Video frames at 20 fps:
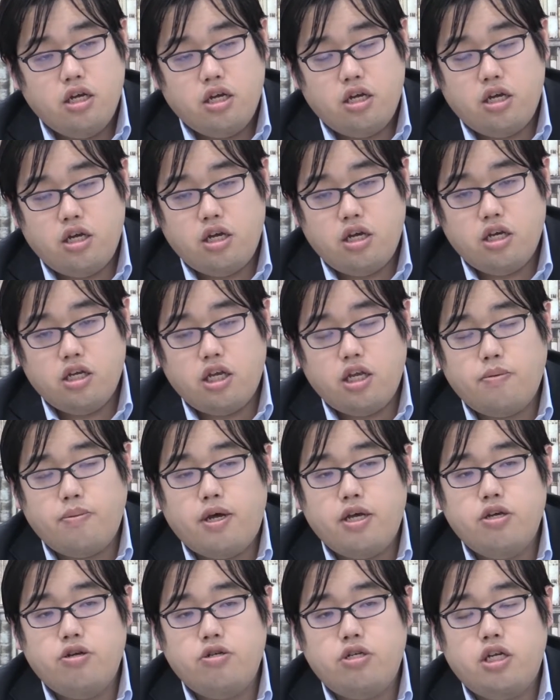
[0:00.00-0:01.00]
えただ
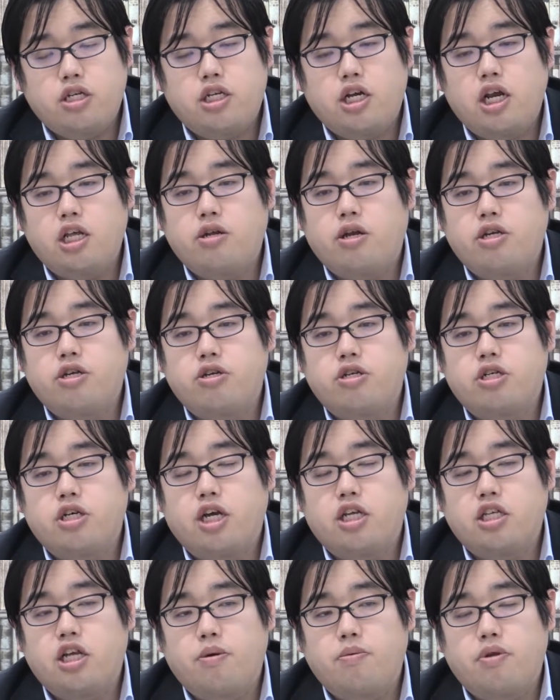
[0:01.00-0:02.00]
まあ優先されるのは入試
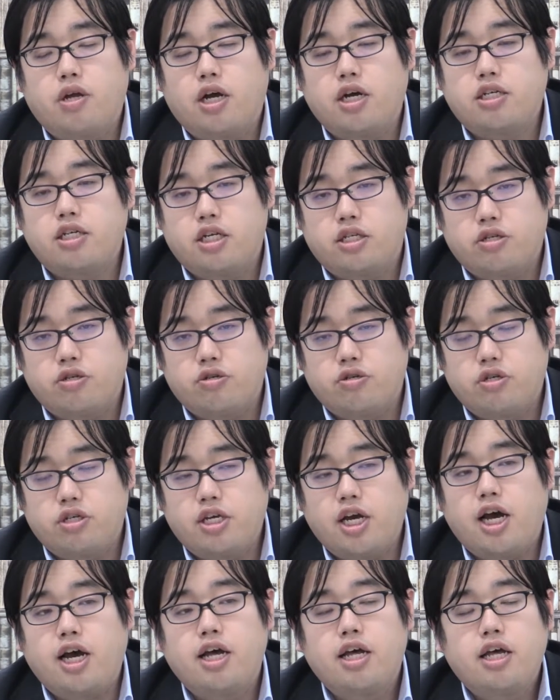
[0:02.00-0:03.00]
現代文のアクセス
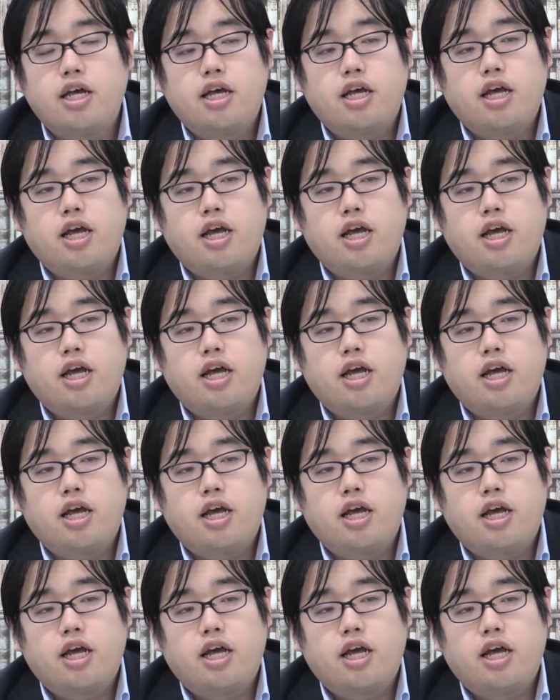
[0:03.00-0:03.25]
や